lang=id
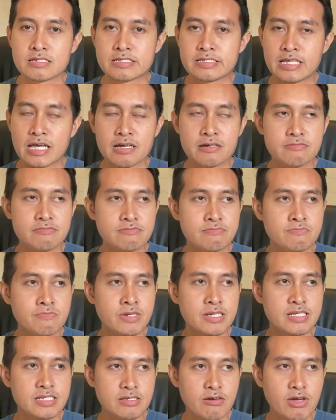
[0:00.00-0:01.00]
yang
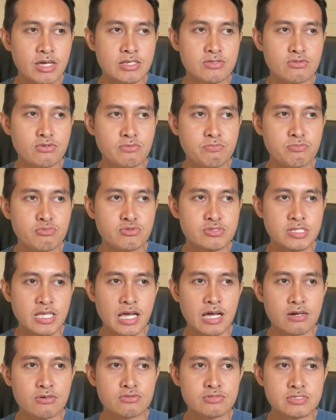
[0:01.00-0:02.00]
beliau itu
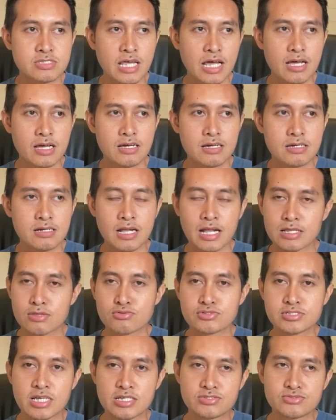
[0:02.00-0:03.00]
punya hutang
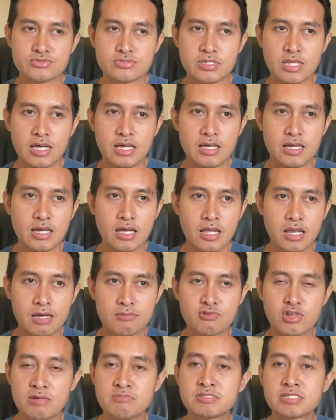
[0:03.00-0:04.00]
ratusan juta,
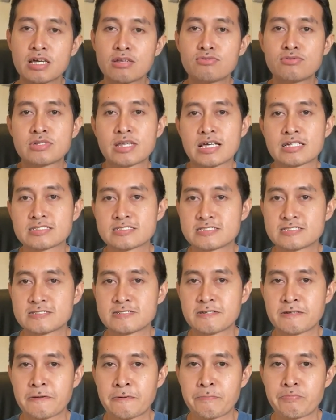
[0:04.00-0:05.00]
alhamdulillah bisa lunas.